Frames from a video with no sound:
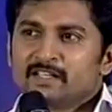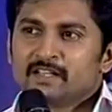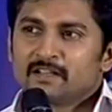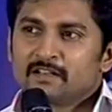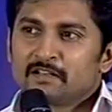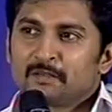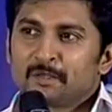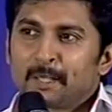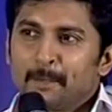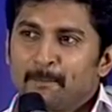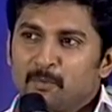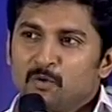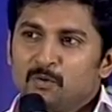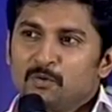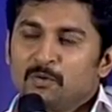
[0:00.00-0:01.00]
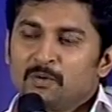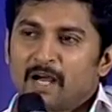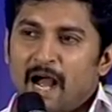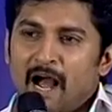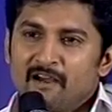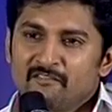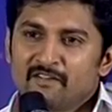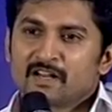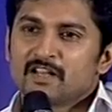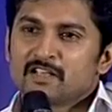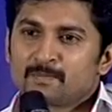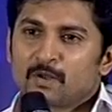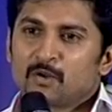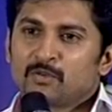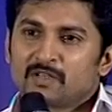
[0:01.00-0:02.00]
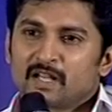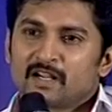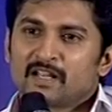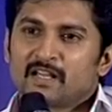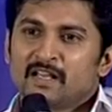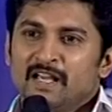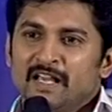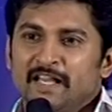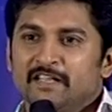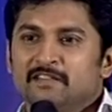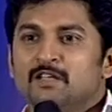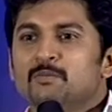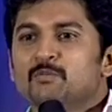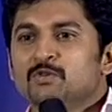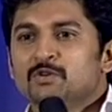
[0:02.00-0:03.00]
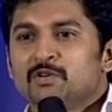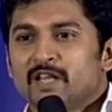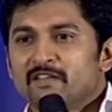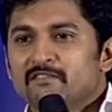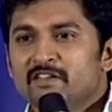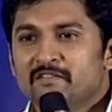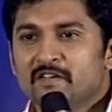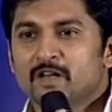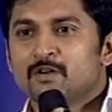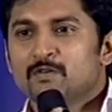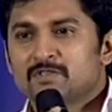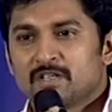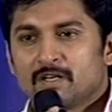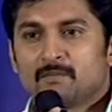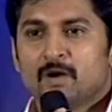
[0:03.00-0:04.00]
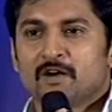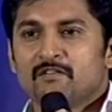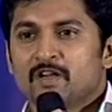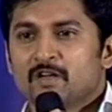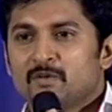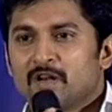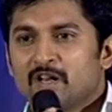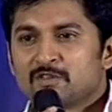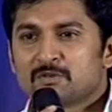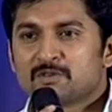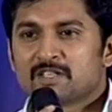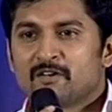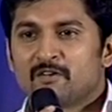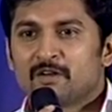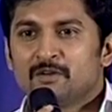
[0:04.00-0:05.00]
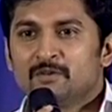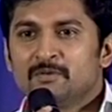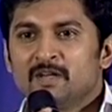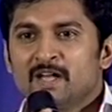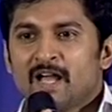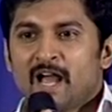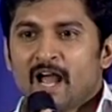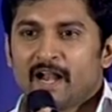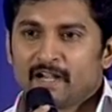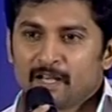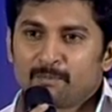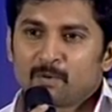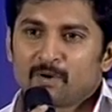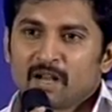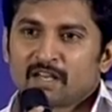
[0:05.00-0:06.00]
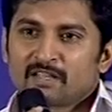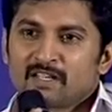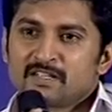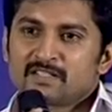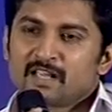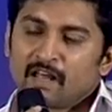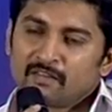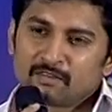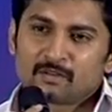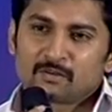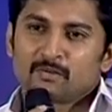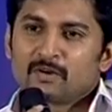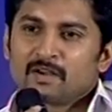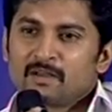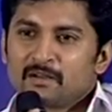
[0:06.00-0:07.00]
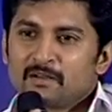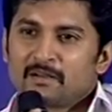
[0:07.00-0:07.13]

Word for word: థింక్ ఇప్పుడు అవేర్నెస్ పెరుగుతుంది అంటే ఇంతకుముందు టీవీ వేరు సినిమా వేరు ఇలా చూసేవాళ్ళు అండ్ ఇప్పుడు నాకు తెలిసి అందరూ కూడా